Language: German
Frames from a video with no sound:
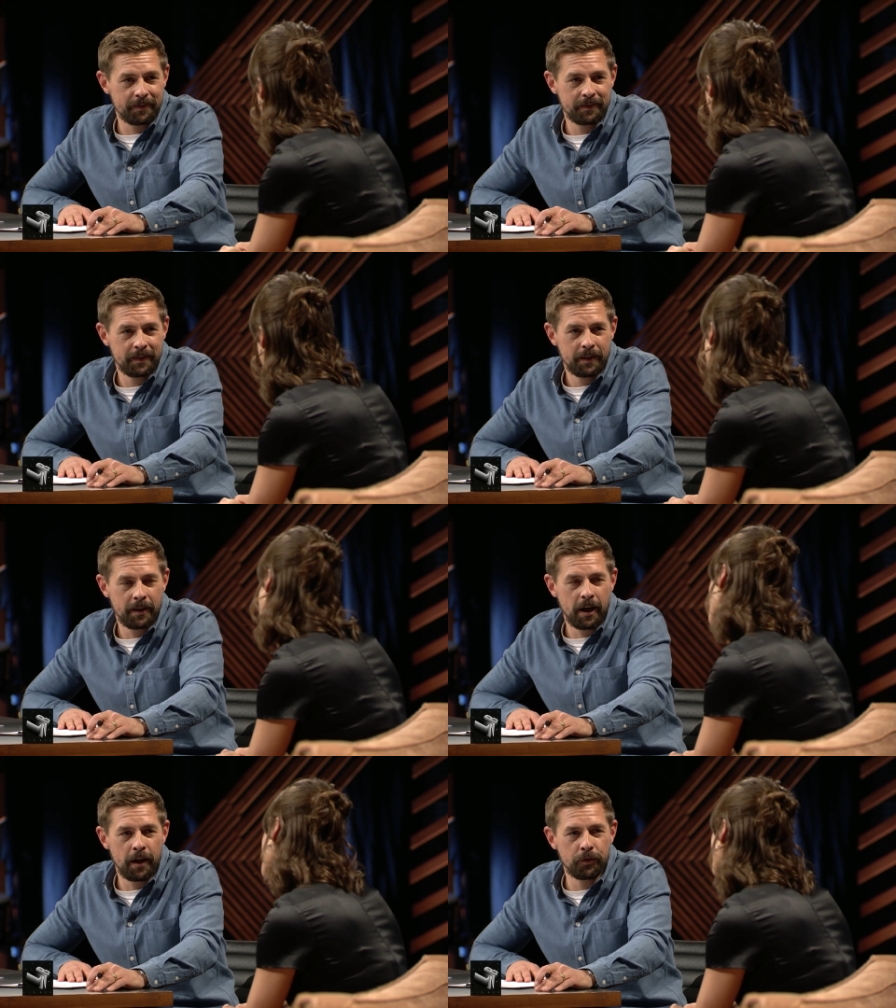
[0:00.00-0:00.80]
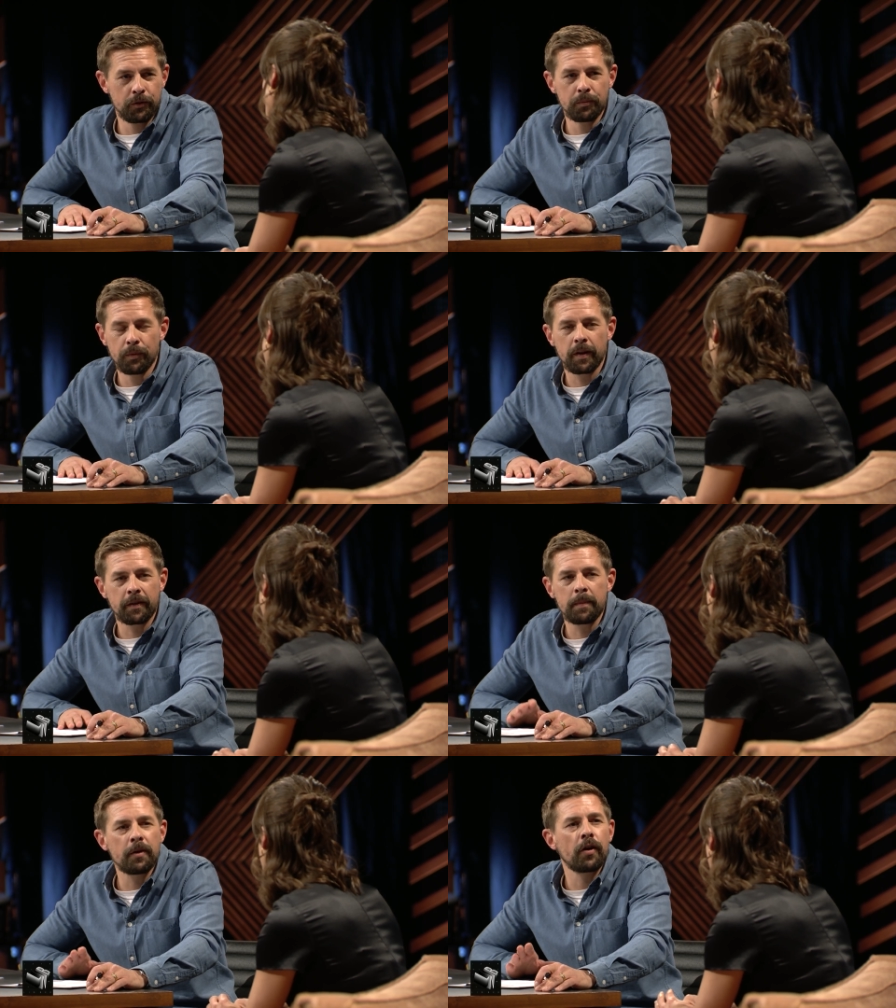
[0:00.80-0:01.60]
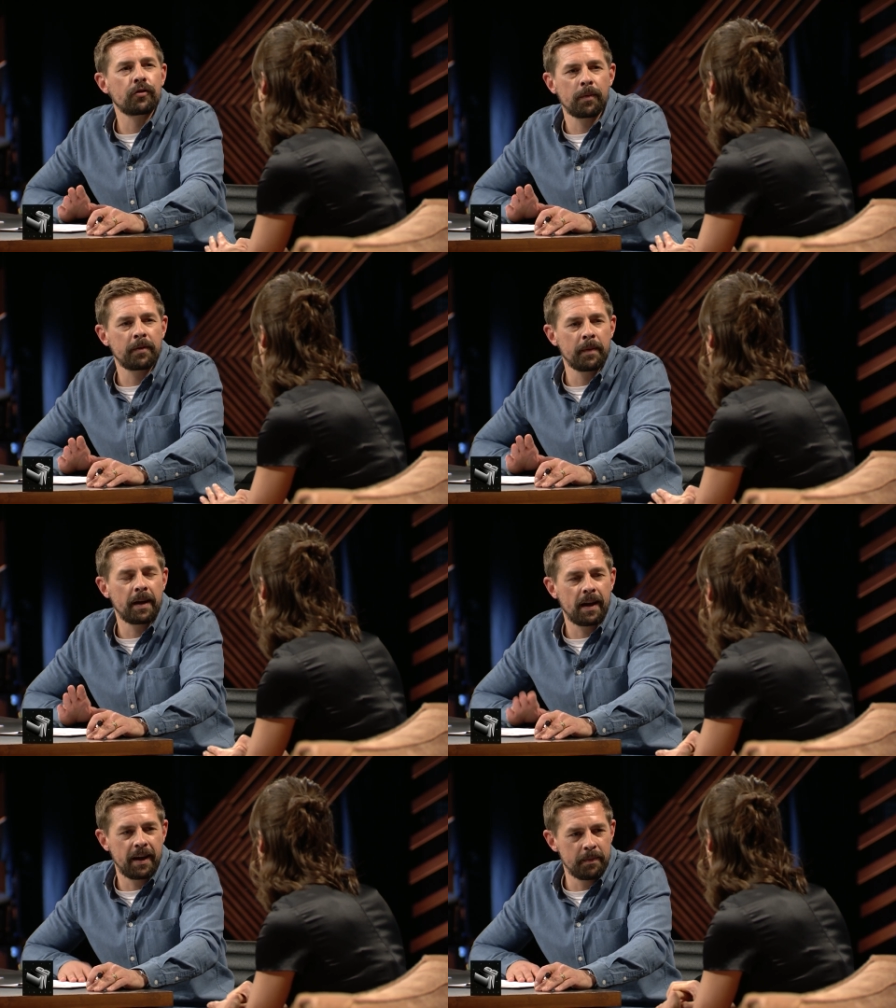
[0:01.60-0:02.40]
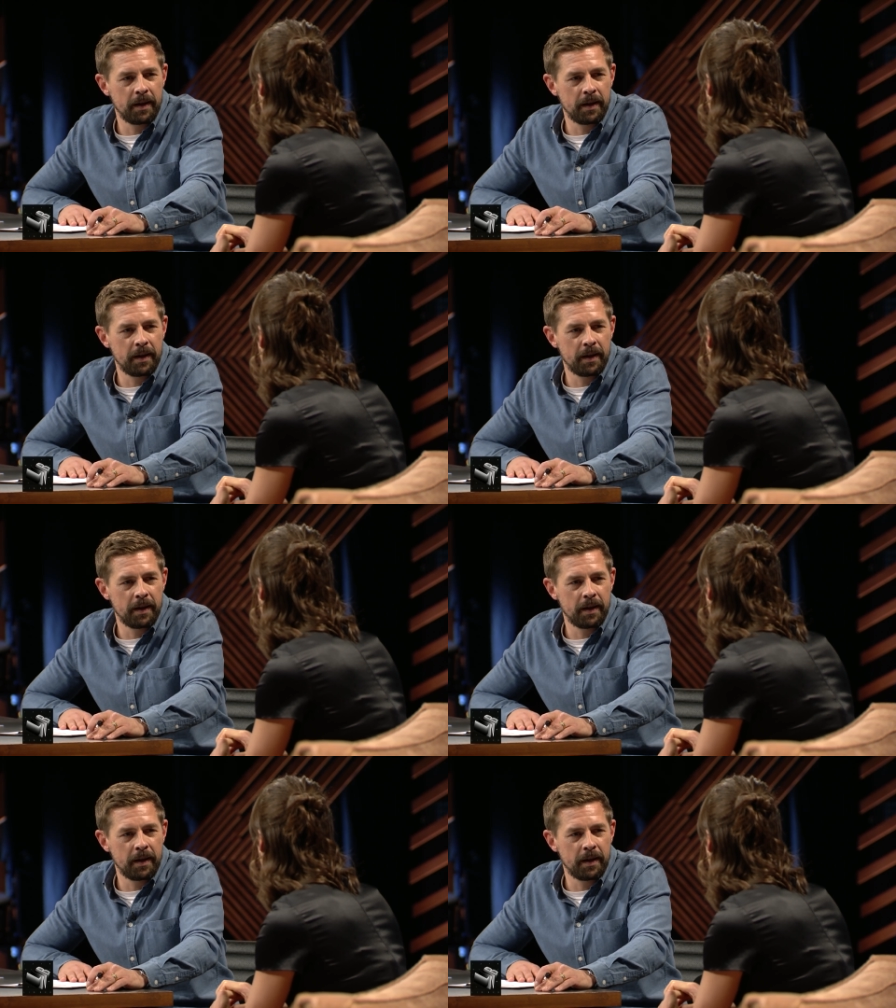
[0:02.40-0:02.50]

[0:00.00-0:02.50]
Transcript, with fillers: Ja. ja also du, es gibt ja auch Jobs, die man alleine